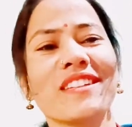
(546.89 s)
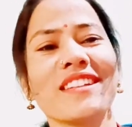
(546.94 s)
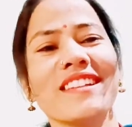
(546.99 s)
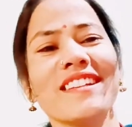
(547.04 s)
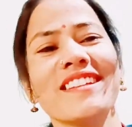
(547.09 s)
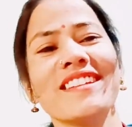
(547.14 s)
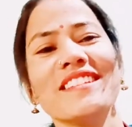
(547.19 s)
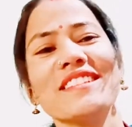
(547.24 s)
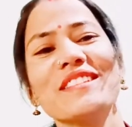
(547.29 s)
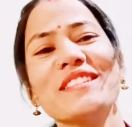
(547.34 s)

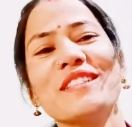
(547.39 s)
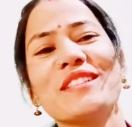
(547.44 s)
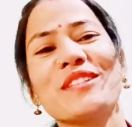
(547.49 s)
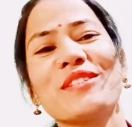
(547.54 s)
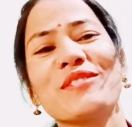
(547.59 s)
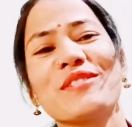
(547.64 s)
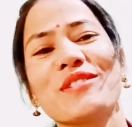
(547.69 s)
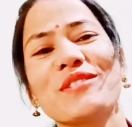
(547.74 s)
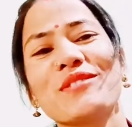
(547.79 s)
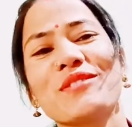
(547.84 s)

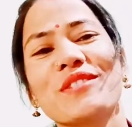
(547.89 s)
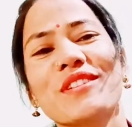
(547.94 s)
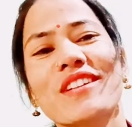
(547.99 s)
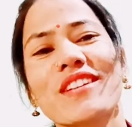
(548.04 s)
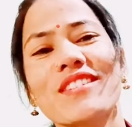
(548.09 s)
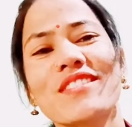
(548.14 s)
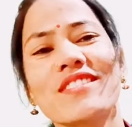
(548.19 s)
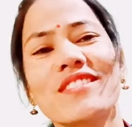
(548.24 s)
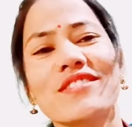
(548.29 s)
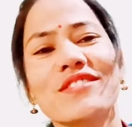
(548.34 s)
क्योंकि उन
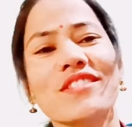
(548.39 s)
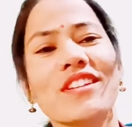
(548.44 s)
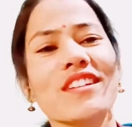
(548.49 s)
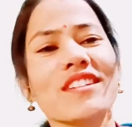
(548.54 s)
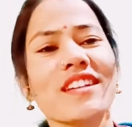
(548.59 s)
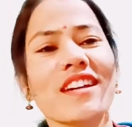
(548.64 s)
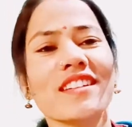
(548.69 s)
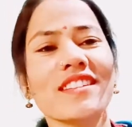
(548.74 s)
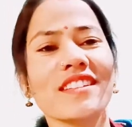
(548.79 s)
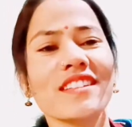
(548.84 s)
उनके
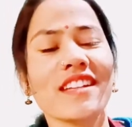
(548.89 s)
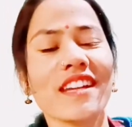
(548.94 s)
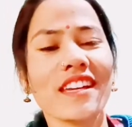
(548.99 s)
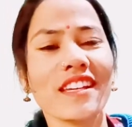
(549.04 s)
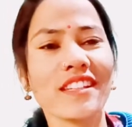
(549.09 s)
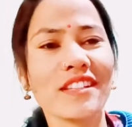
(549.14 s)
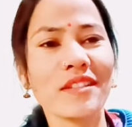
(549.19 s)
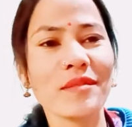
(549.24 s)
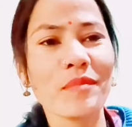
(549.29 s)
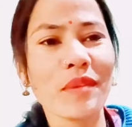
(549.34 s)
साथ ही रह
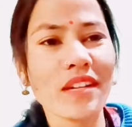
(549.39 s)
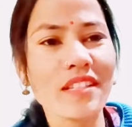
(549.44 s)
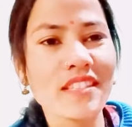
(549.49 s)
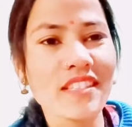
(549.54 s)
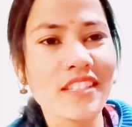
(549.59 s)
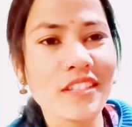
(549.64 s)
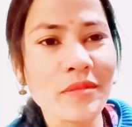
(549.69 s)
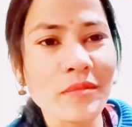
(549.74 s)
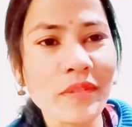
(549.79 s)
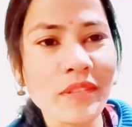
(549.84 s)
गई थी
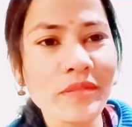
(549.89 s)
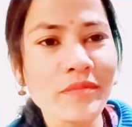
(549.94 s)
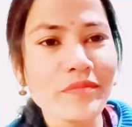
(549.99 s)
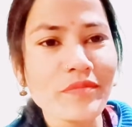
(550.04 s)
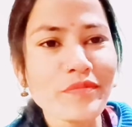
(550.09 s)
बातचीत में